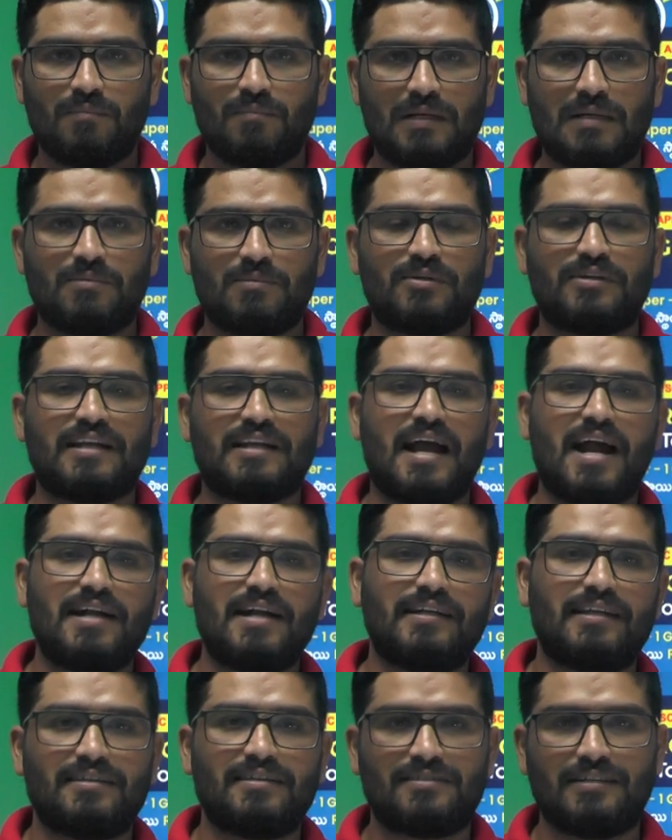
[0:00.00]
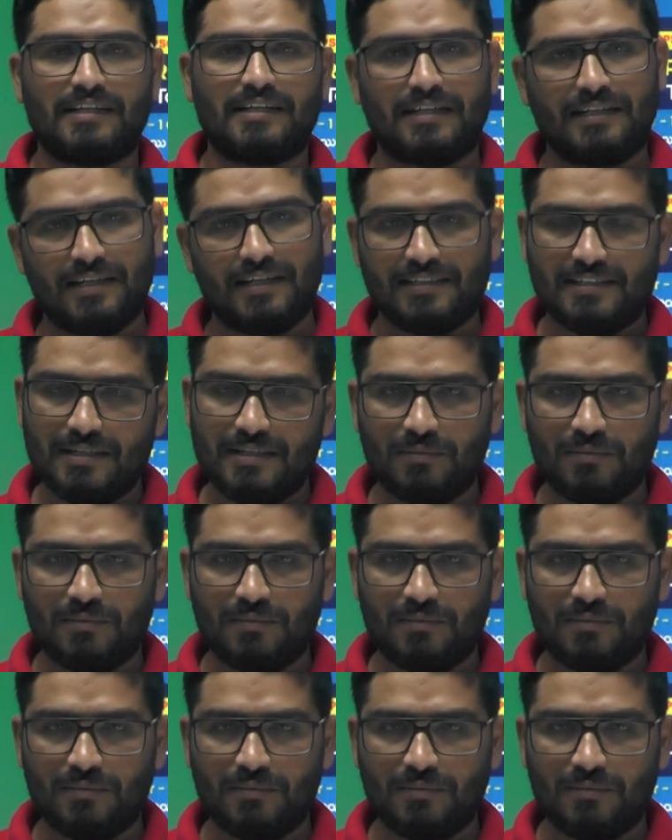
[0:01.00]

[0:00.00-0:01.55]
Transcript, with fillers: మనము గ్రాండ్ టెస్ట్ని కండక్ట్